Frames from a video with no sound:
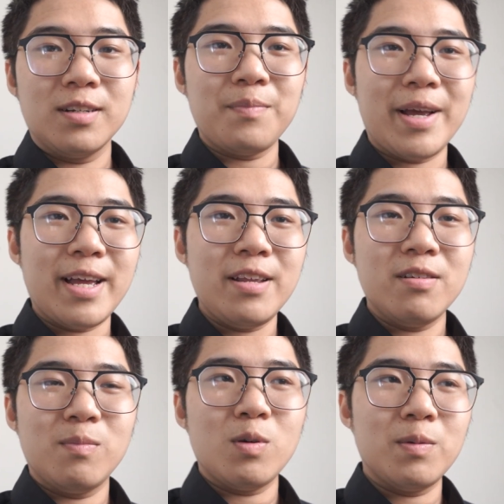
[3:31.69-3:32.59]
Bạn ấy
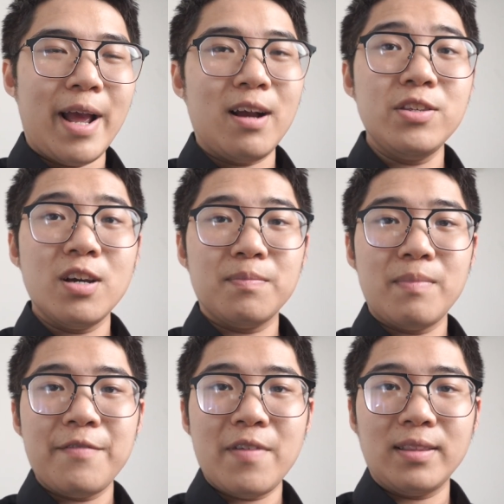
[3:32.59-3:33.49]
được một bạn ở Nhật
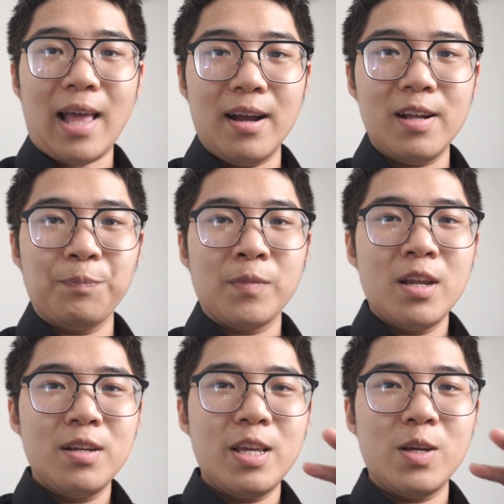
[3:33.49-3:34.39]
mang về tặng á.
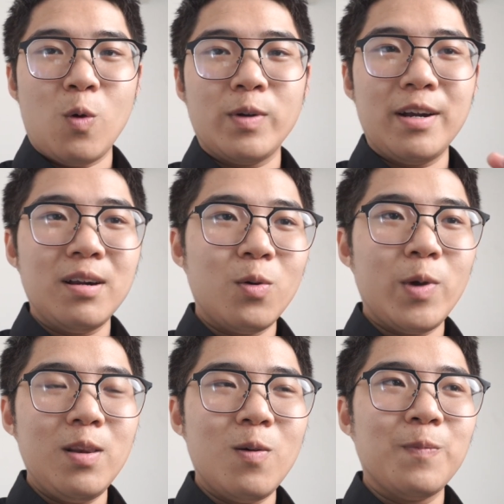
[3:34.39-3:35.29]
Thì cuộn này rất là
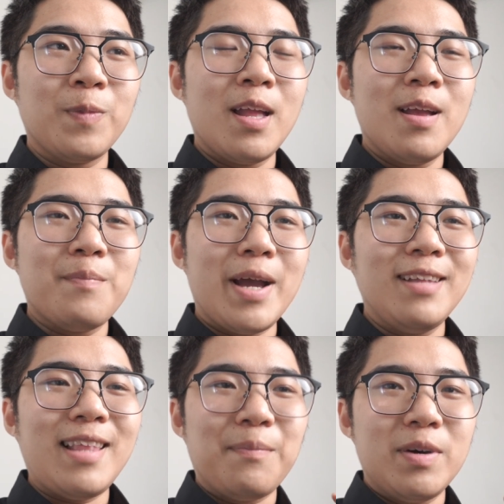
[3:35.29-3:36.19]
quý luôn. Bạn ấy
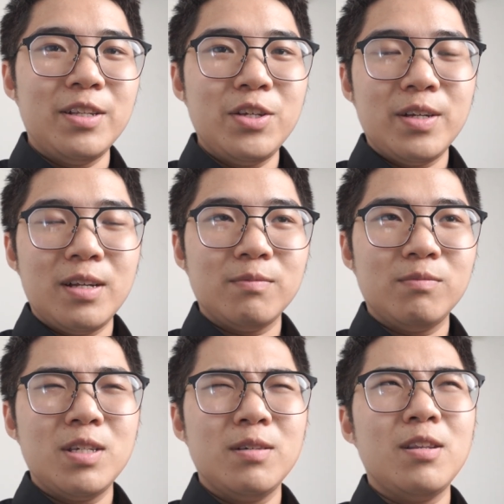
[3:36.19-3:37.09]
tặng mình
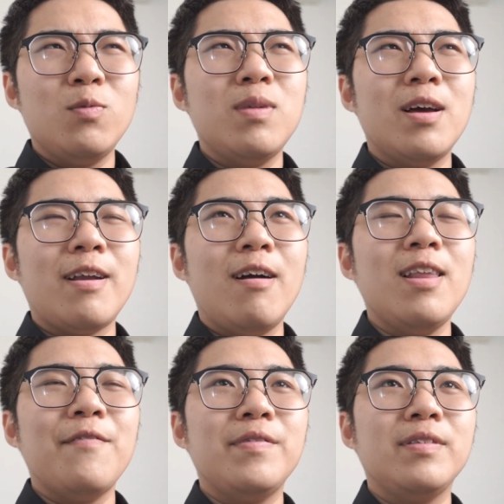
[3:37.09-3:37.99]
như lúc mà nói
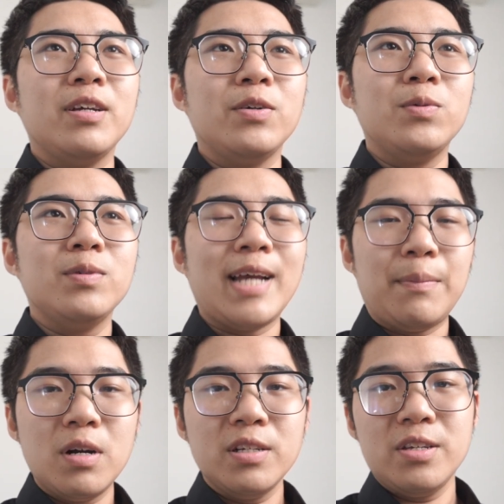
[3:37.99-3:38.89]
là kiểu
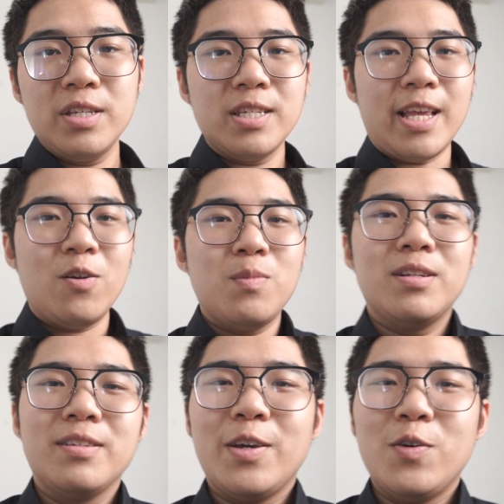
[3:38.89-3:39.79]
cảm ơn những chia sẻ của
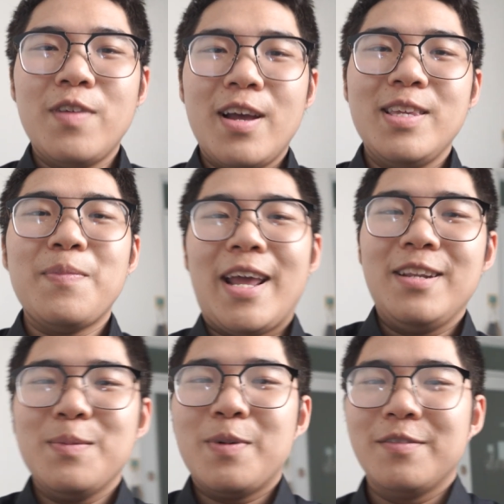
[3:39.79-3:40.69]
mình kiểu về nhiếp ảnh,
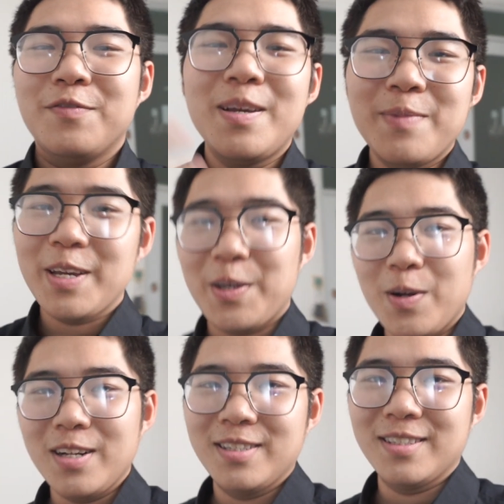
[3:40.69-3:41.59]
chụp hình phim cái kiểu
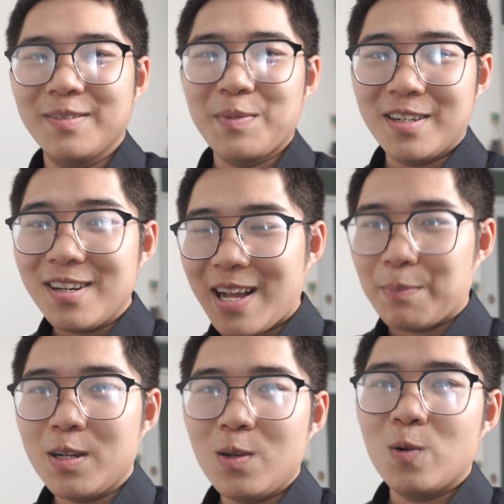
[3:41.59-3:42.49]
á. Mình rất là cảm
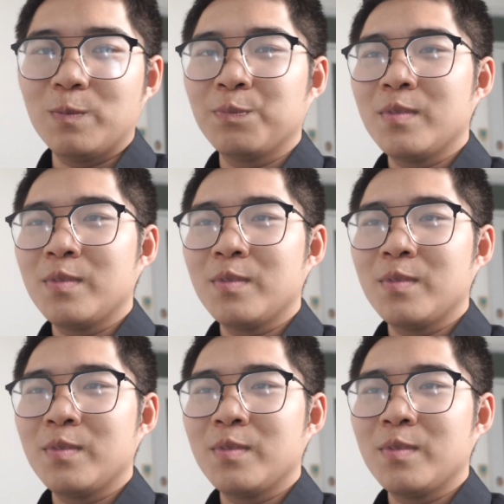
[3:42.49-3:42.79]
kích luôn.